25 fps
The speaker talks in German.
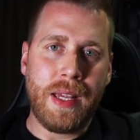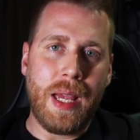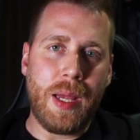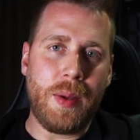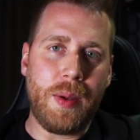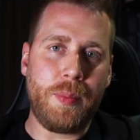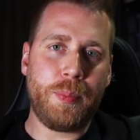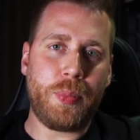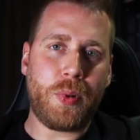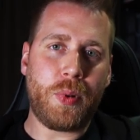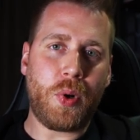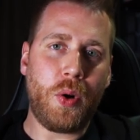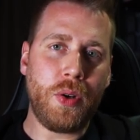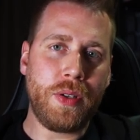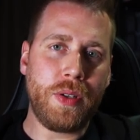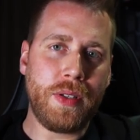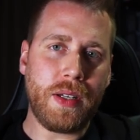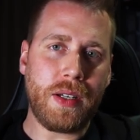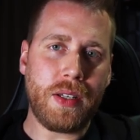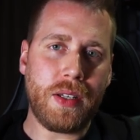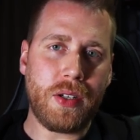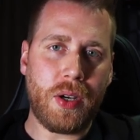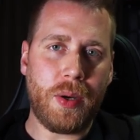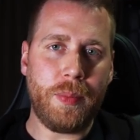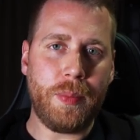Im Grunde
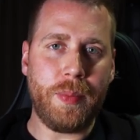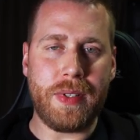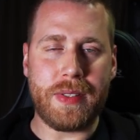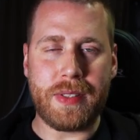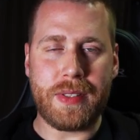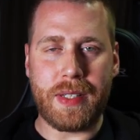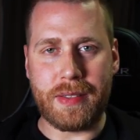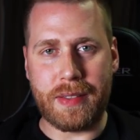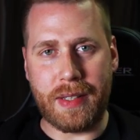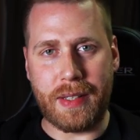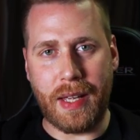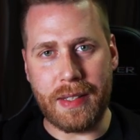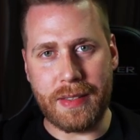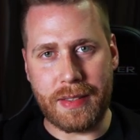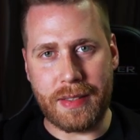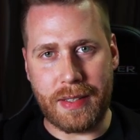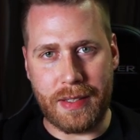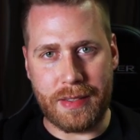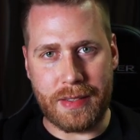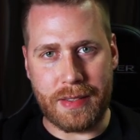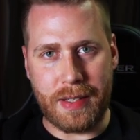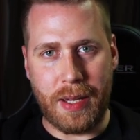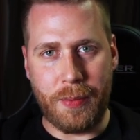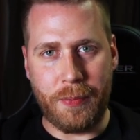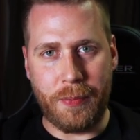genommen ist das ganz,
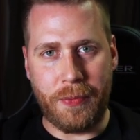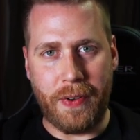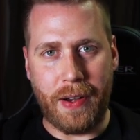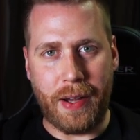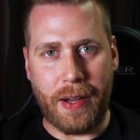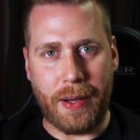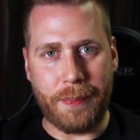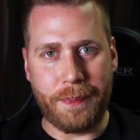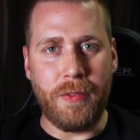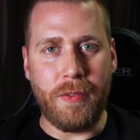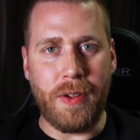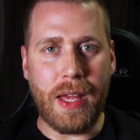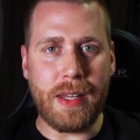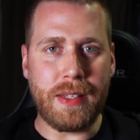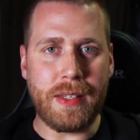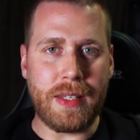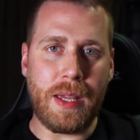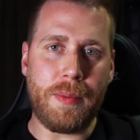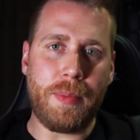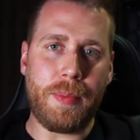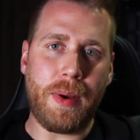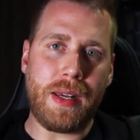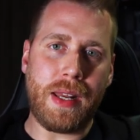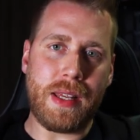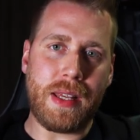ganz einfach. Während
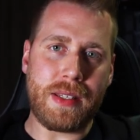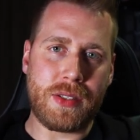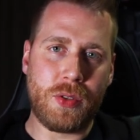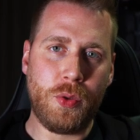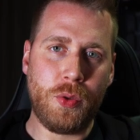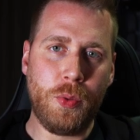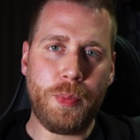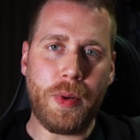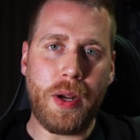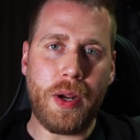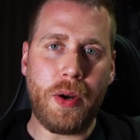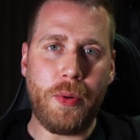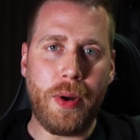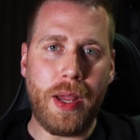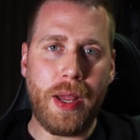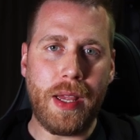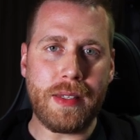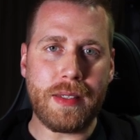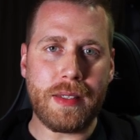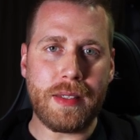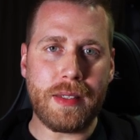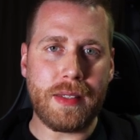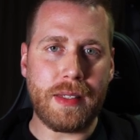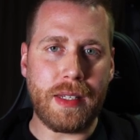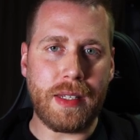ihr bei der Super
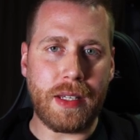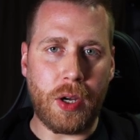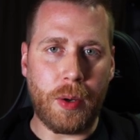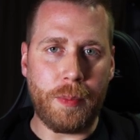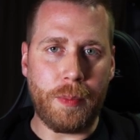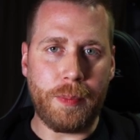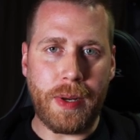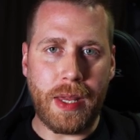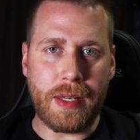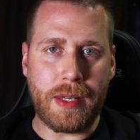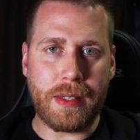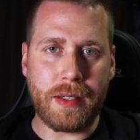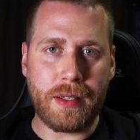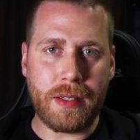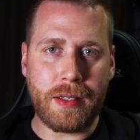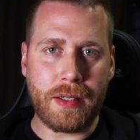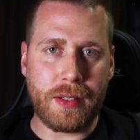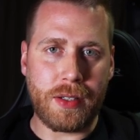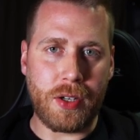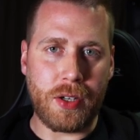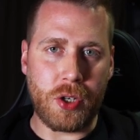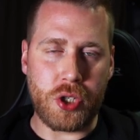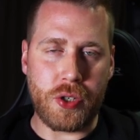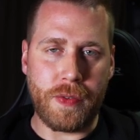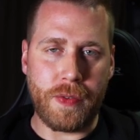Raid die komplette
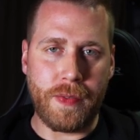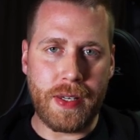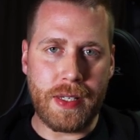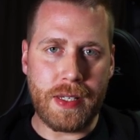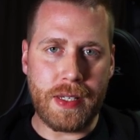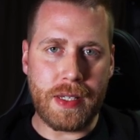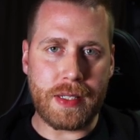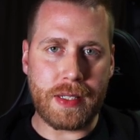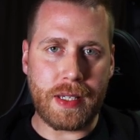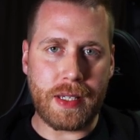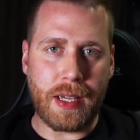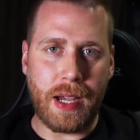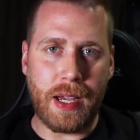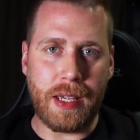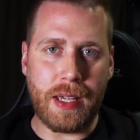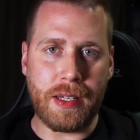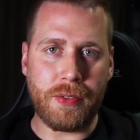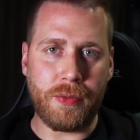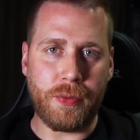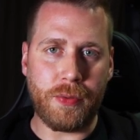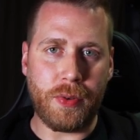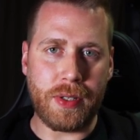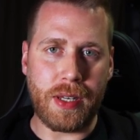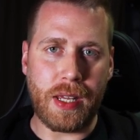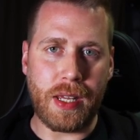Geschwindigkeit
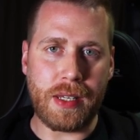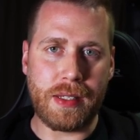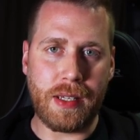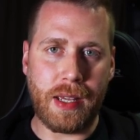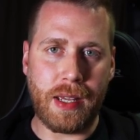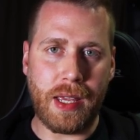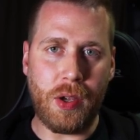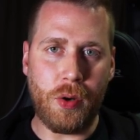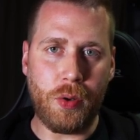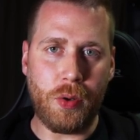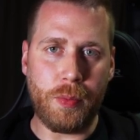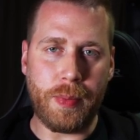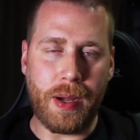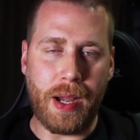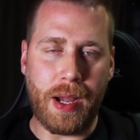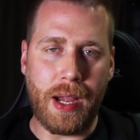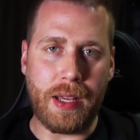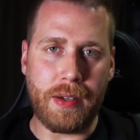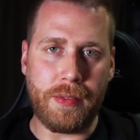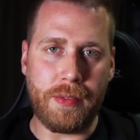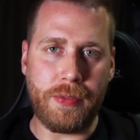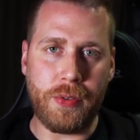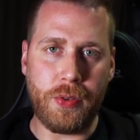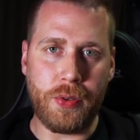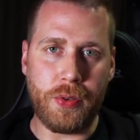von der Drehung
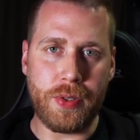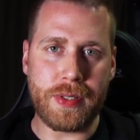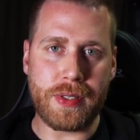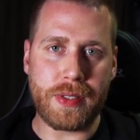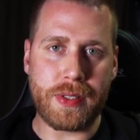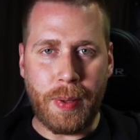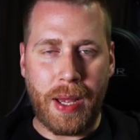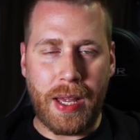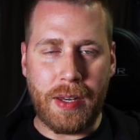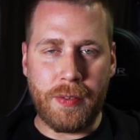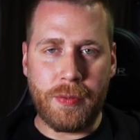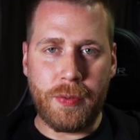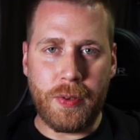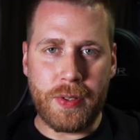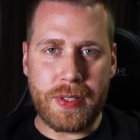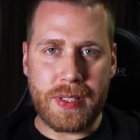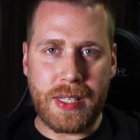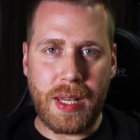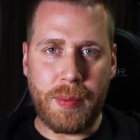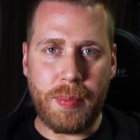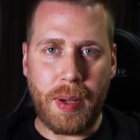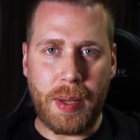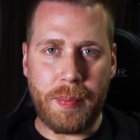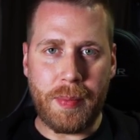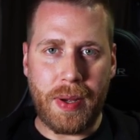beeinflusst, beeinflusst
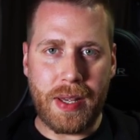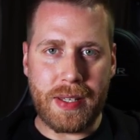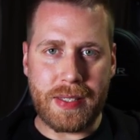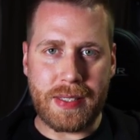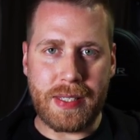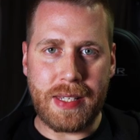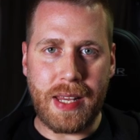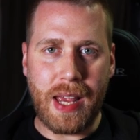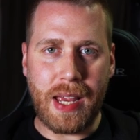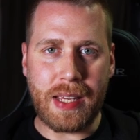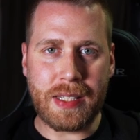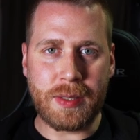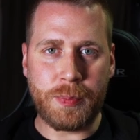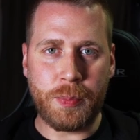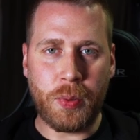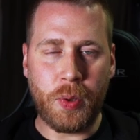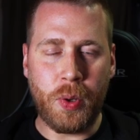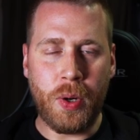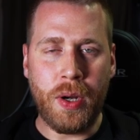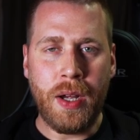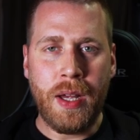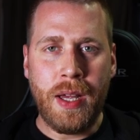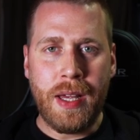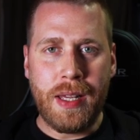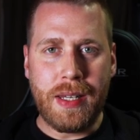ihr beim RC
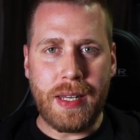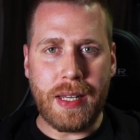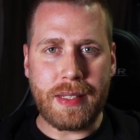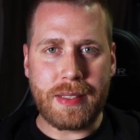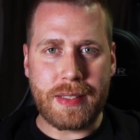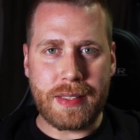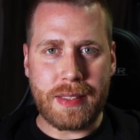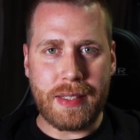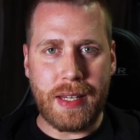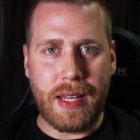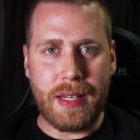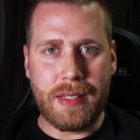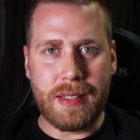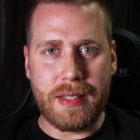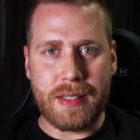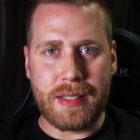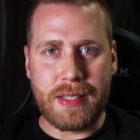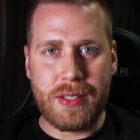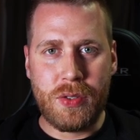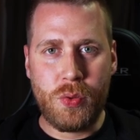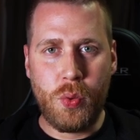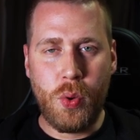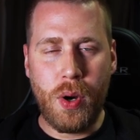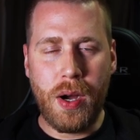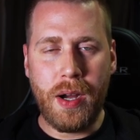Expo letzten
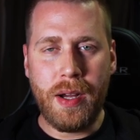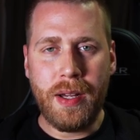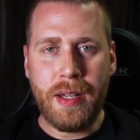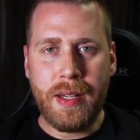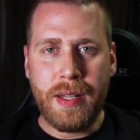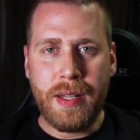Endes nur,